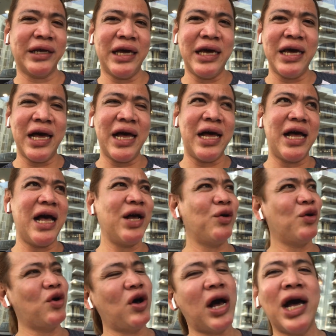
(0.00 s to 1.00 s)
Kaya
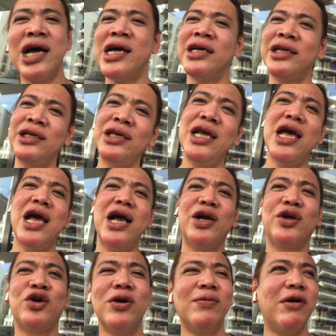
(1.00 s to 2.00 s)
ako ang
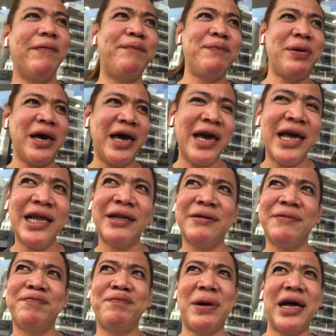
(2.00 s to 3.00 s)
gumupet
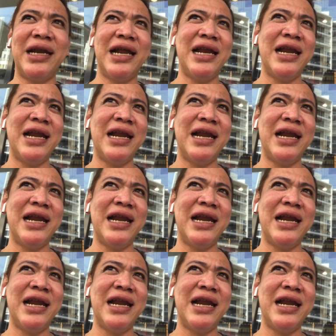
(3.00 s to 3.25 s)
para